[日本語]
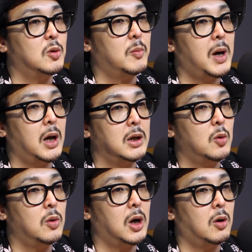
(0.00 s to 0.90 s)
をまあ日
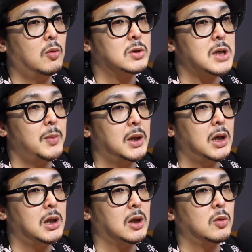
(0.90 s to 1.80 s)
本が治めて
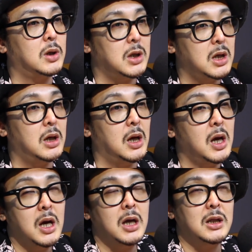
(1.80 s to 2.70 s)
いた時に、う
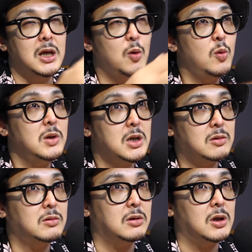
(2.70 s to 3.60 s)
ん、日本に
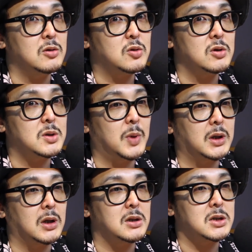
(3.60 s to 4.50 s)
来るっていうチョイスもあっ
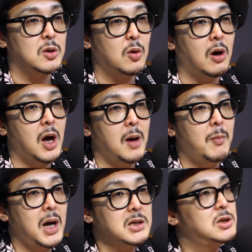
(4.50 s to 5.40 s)
たんですけど
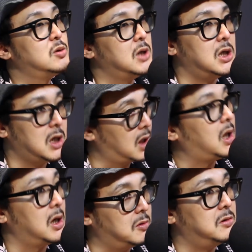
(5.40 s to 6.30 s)
満州に逃げて
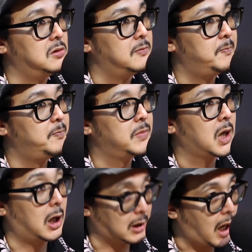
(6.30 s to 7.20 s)
いく
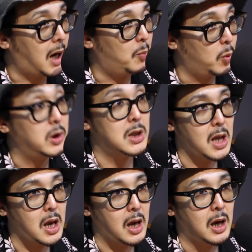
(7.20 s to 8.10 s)
方もい
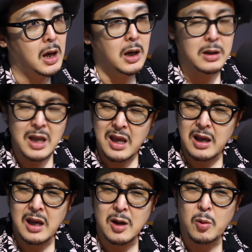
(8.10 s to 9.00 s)
て、うんで、
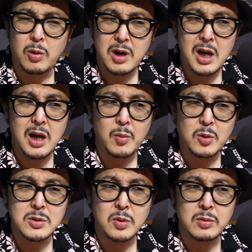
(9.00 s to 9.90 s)
これが
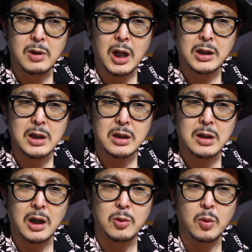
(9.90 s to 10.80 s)
モロゾフの方だっ
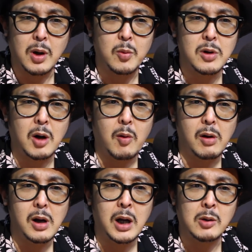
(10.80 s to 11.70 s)
たかどうか僕は
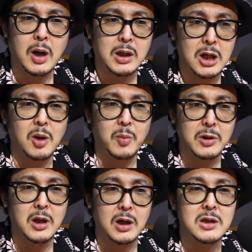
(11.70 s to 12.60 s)
あのはっきりは覚え
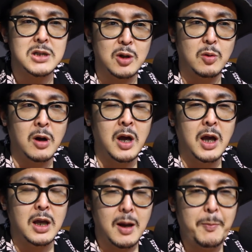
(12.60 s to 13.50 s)
てないんですけど
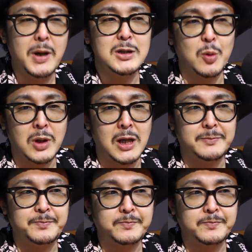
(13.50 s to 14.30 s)
やっぱりそこで